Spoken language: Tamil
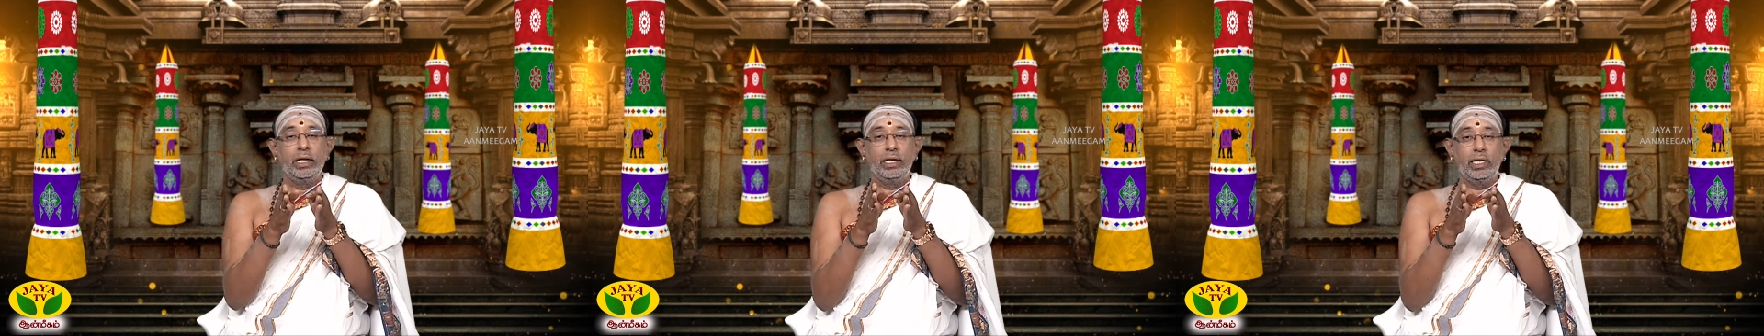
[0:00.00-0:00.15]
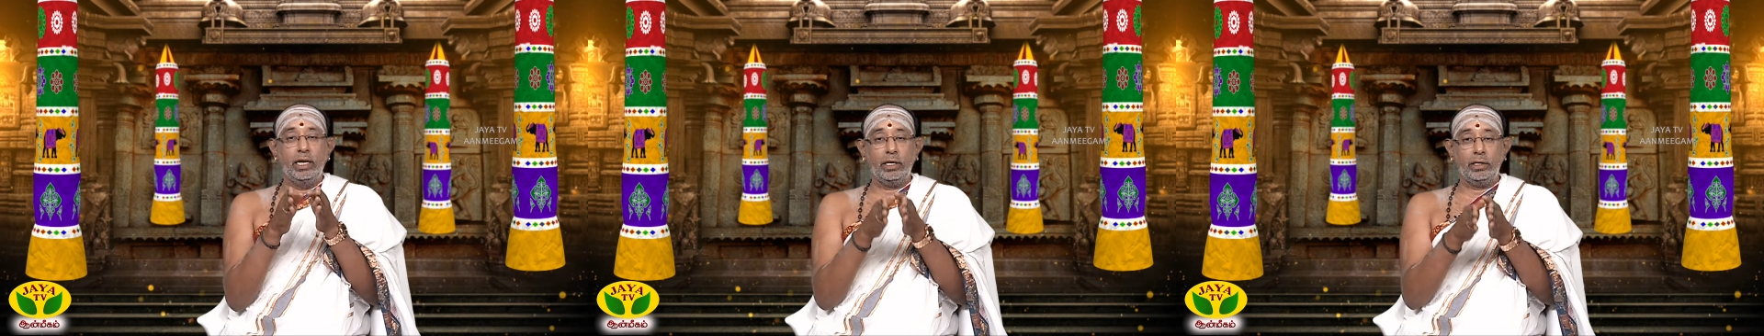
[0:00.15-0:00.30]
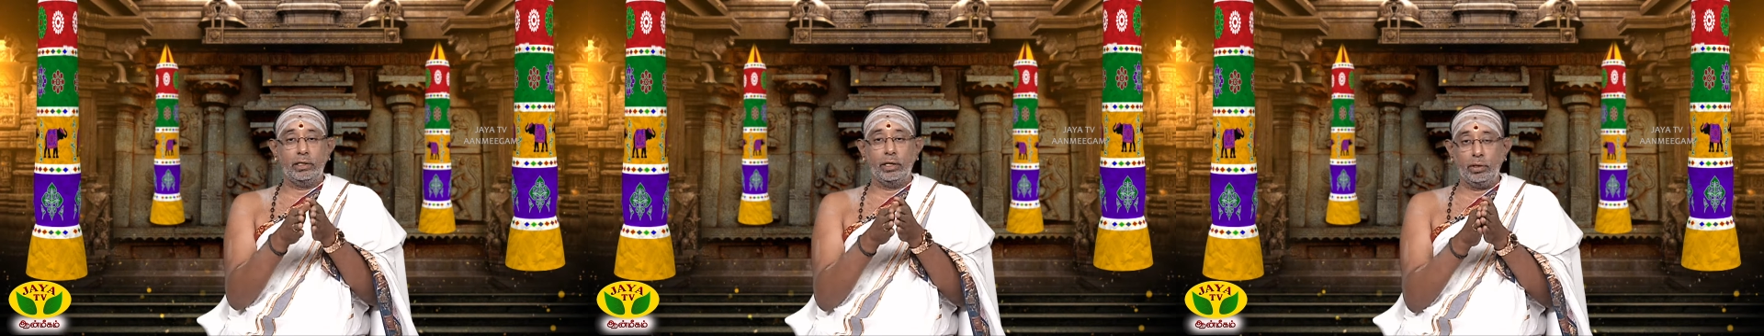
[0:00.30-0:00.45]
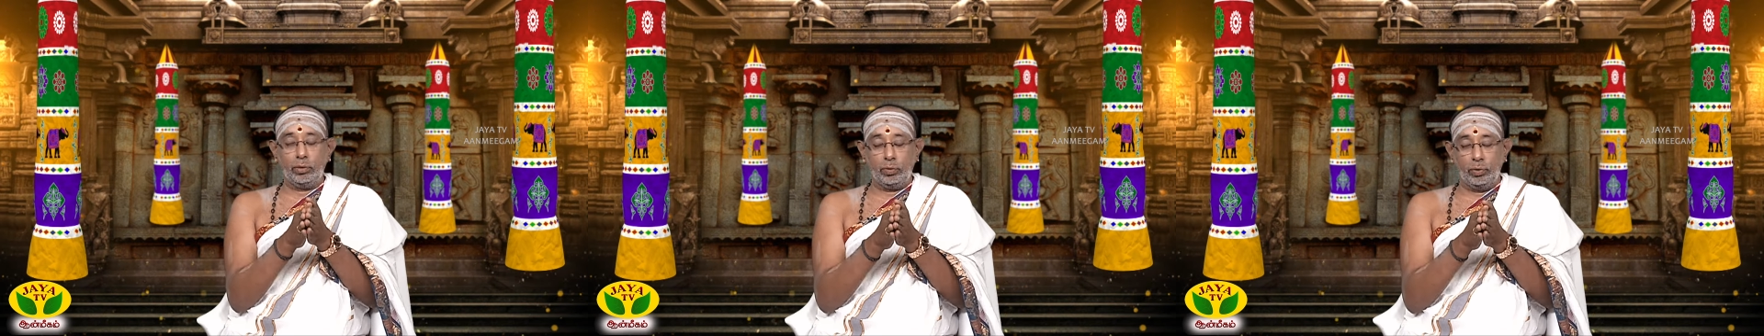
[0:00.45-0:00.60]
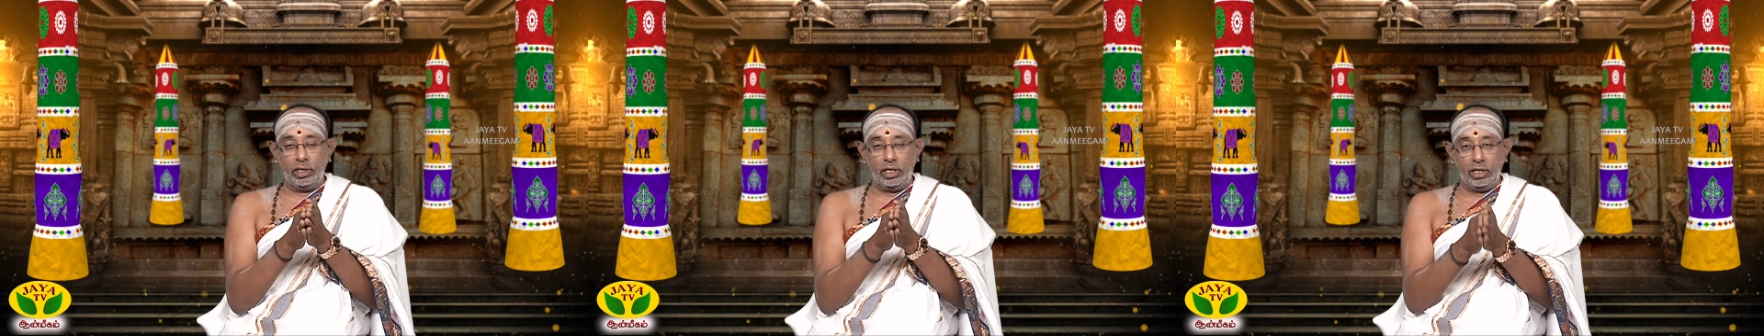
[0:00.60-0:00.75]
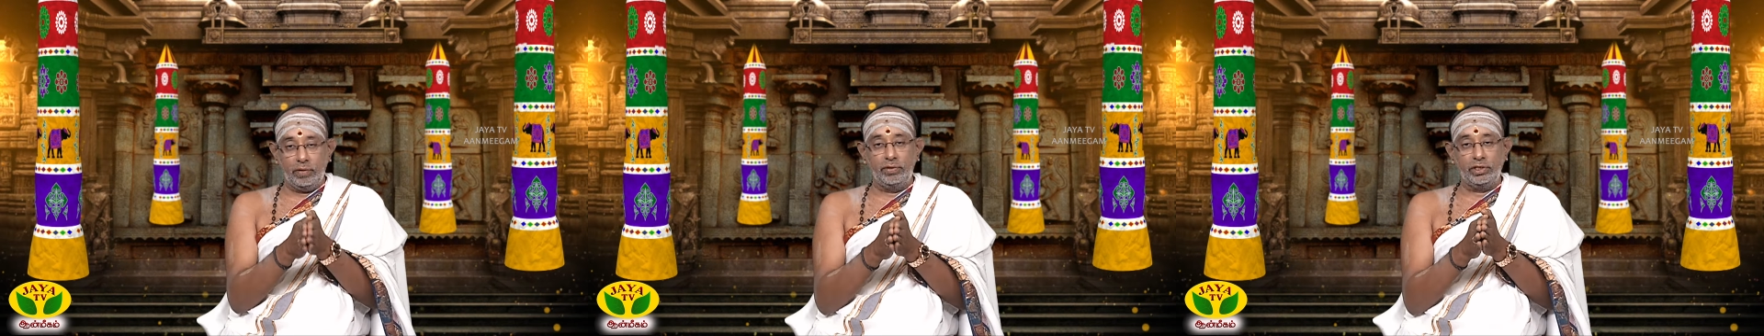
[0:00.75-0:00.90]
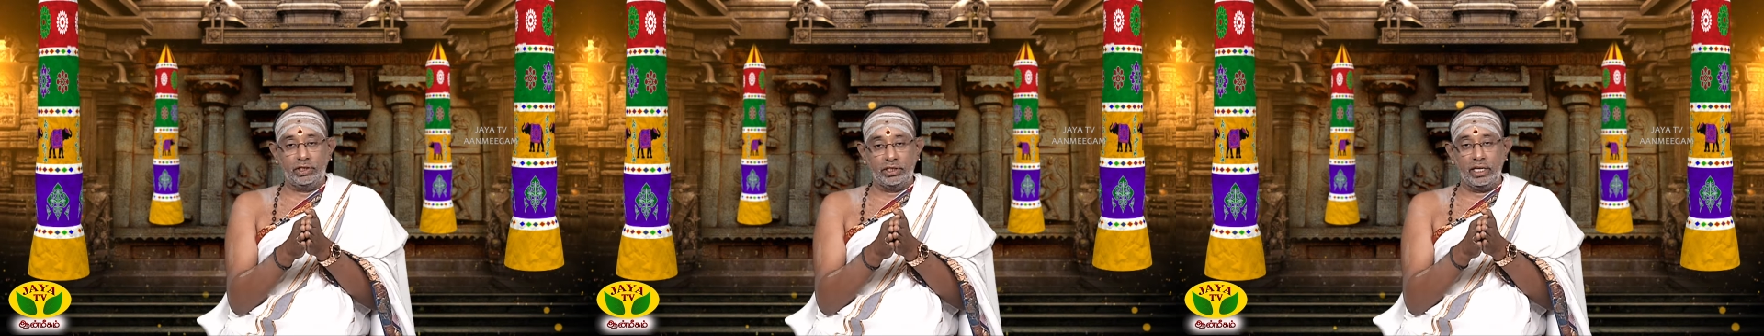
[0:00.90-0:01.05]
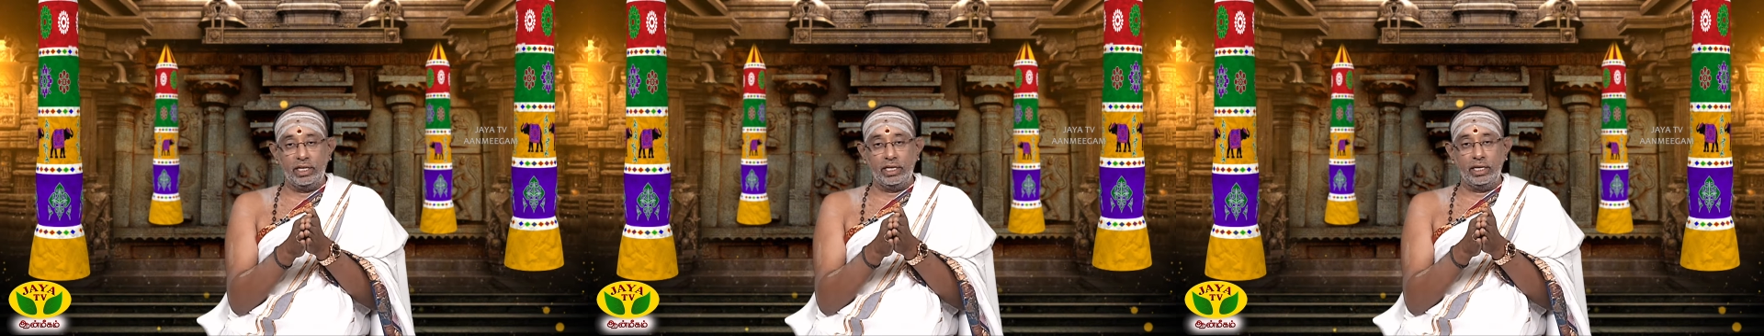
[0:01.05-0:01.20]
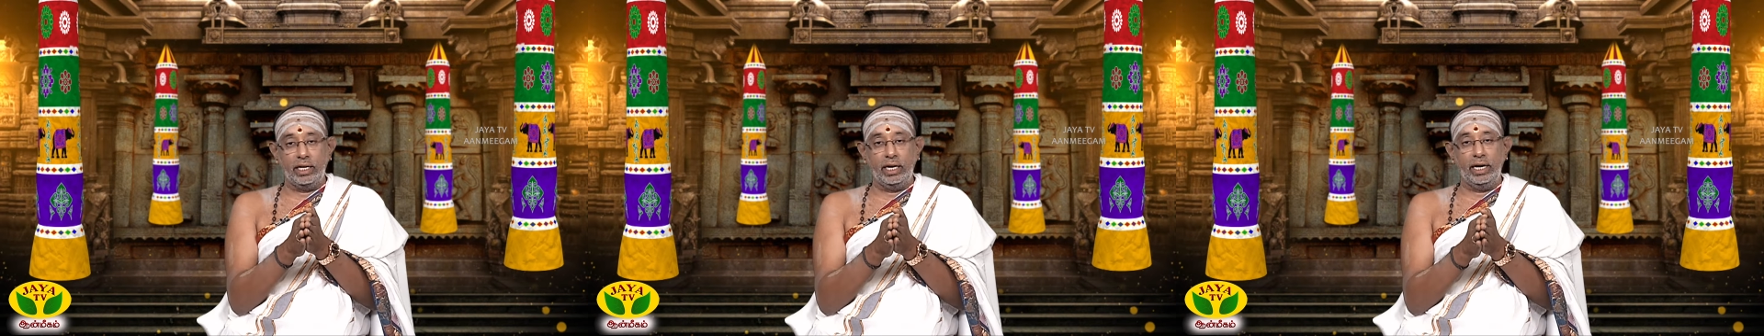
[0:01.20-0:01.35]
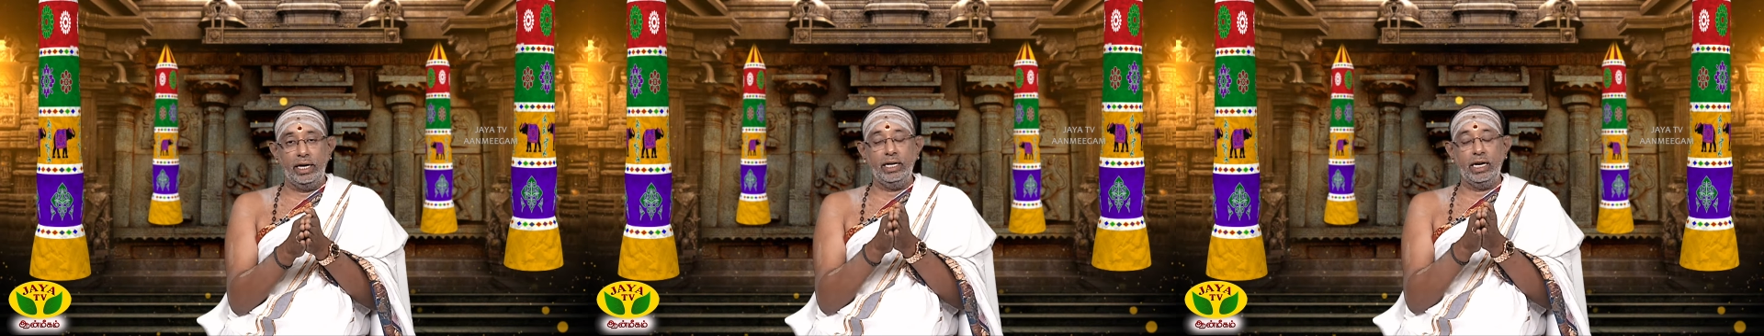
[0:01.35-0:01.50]
இருக்கக்கூடிய
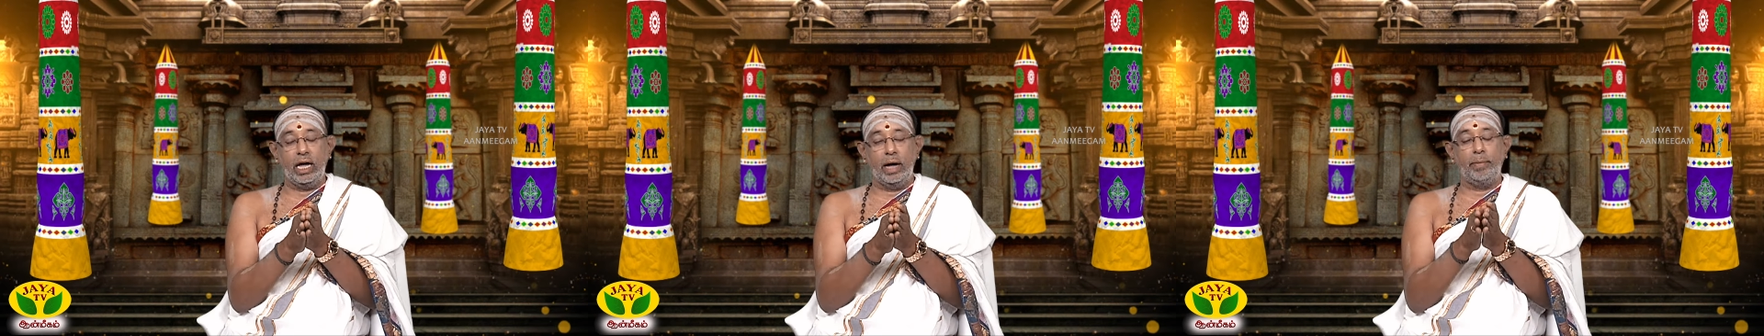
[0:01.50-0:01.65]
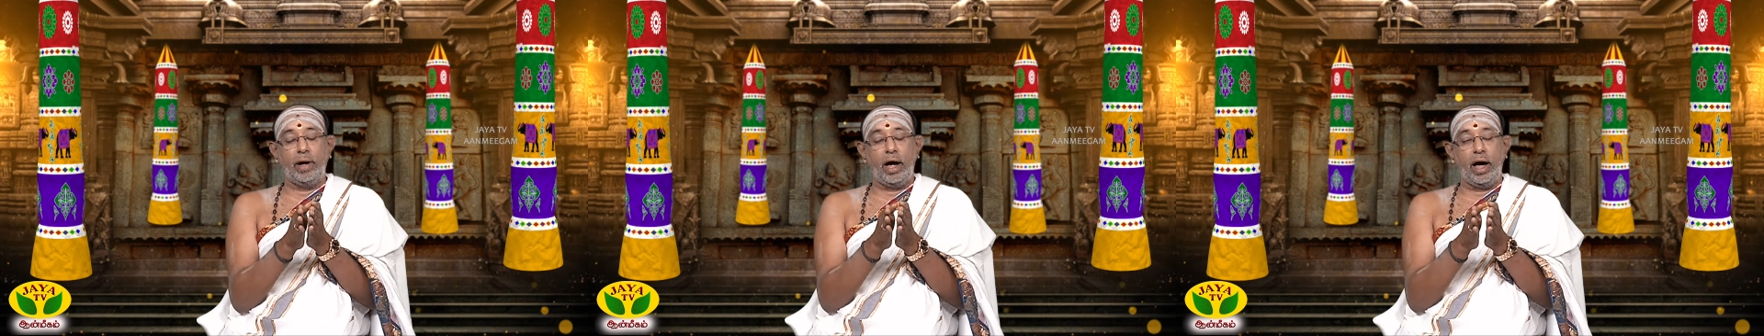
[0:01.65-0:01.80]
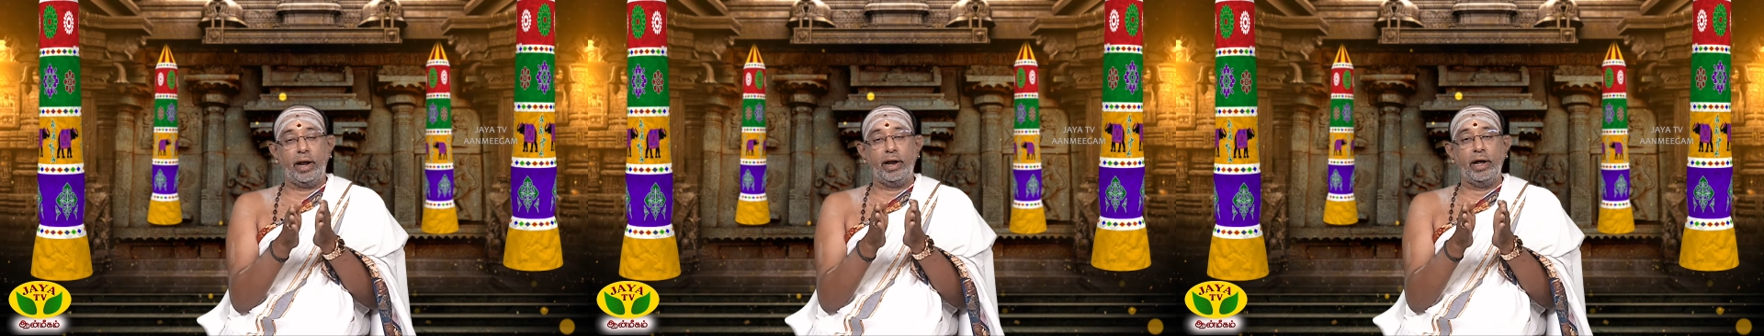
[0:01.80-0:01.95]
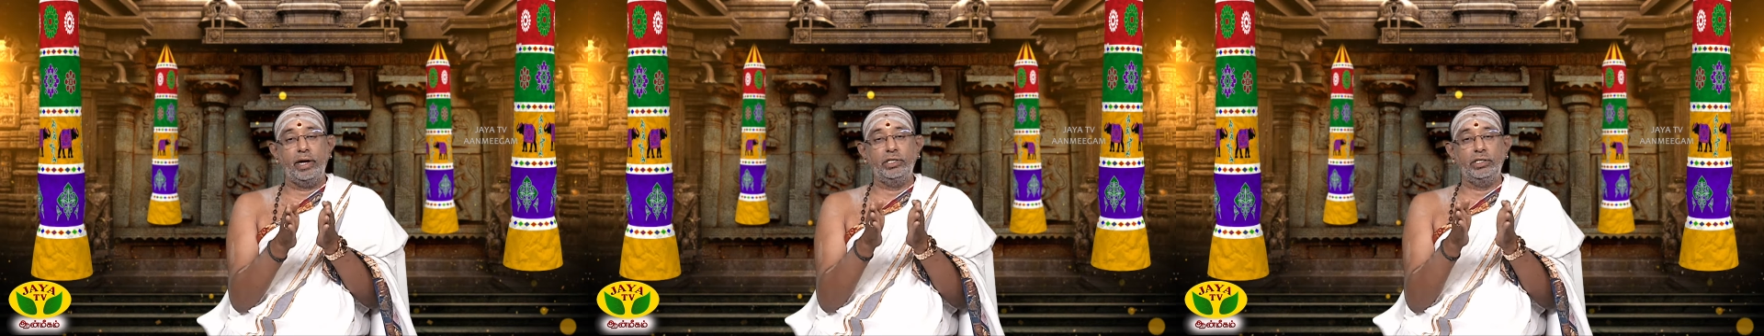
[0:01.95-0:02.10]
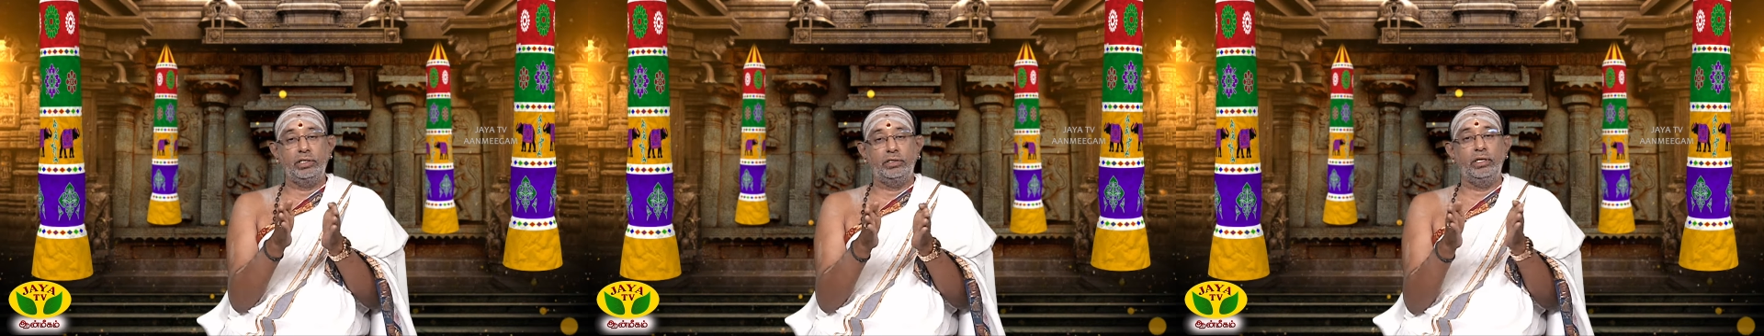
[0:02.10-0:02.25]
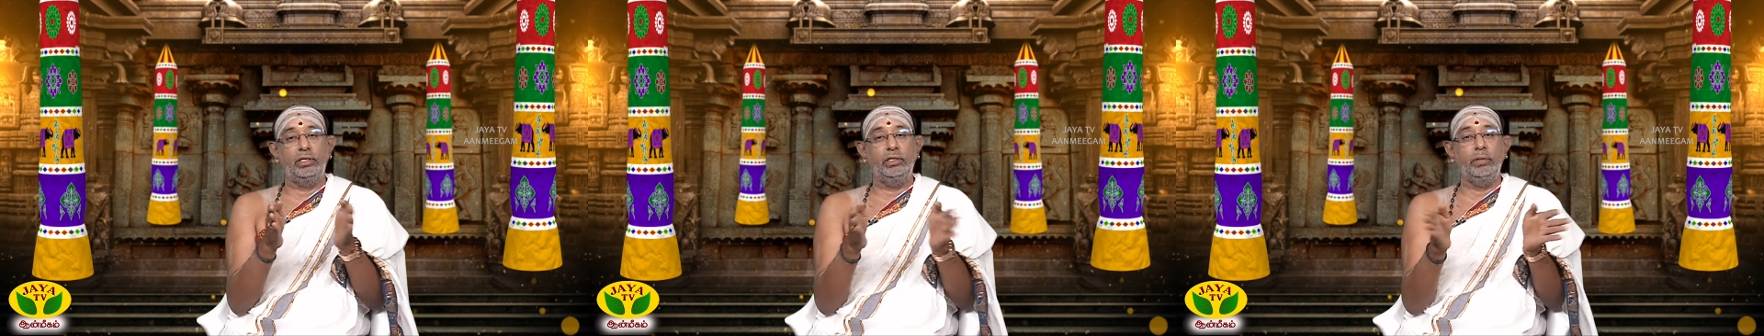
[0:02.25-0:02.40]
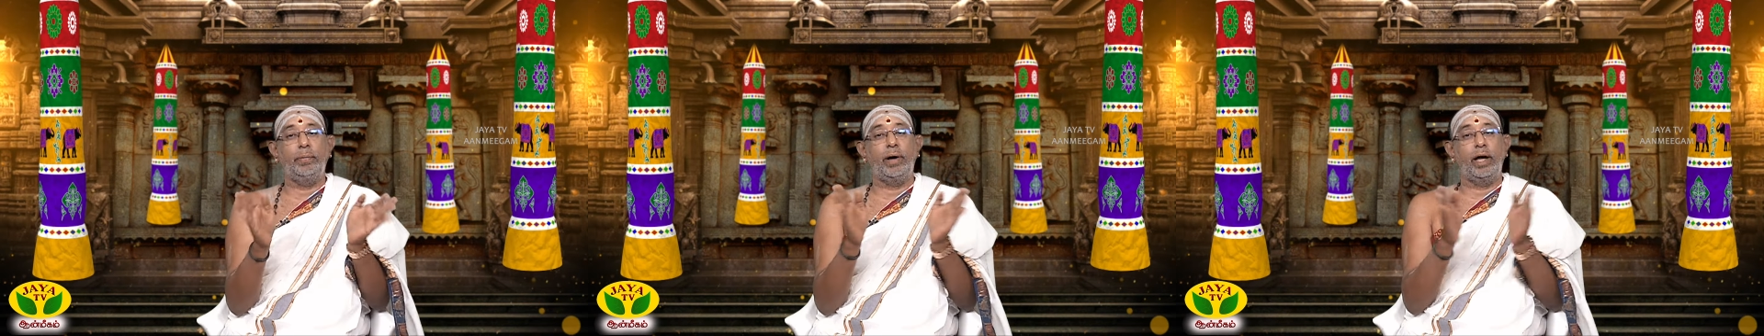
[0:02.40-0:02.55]
விஷயங்களை நாம் ஆராய்ச்சி செய்து